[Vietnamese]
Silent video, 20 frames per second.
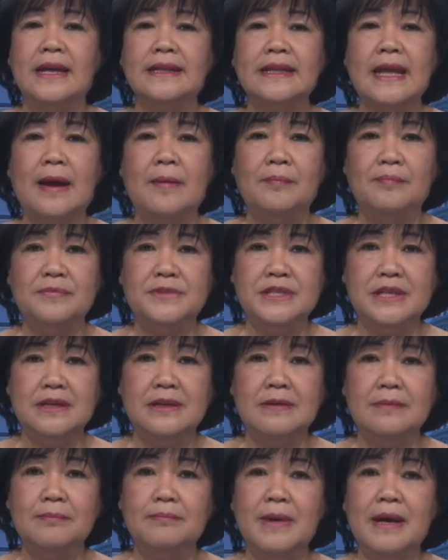thậm
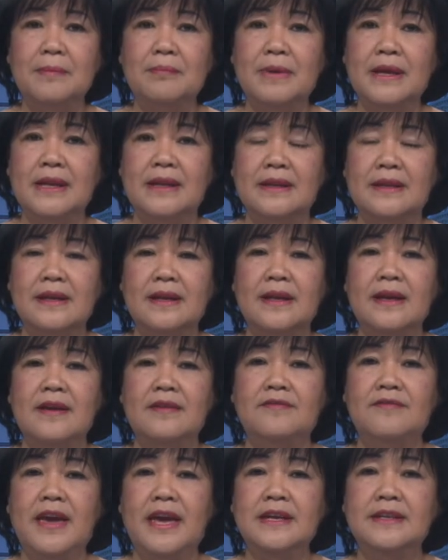chí bất bình
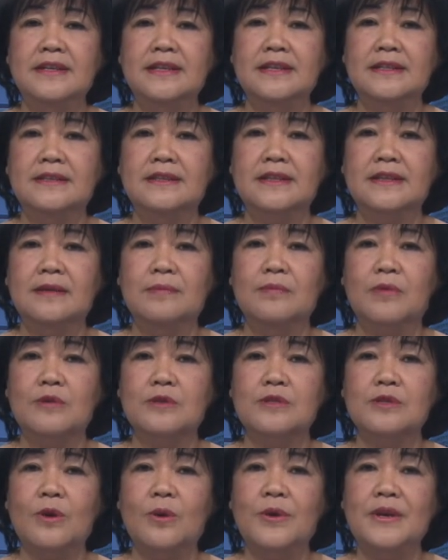về hiện tượng
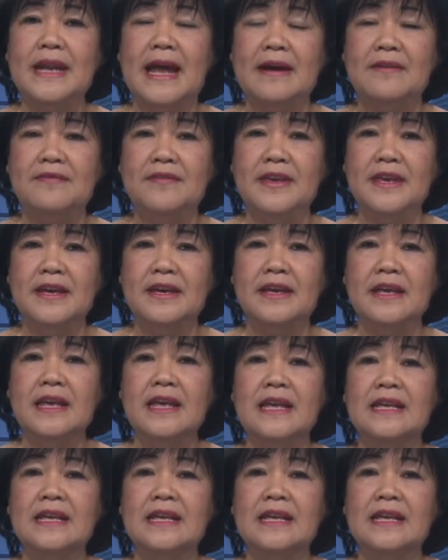một số đảng viên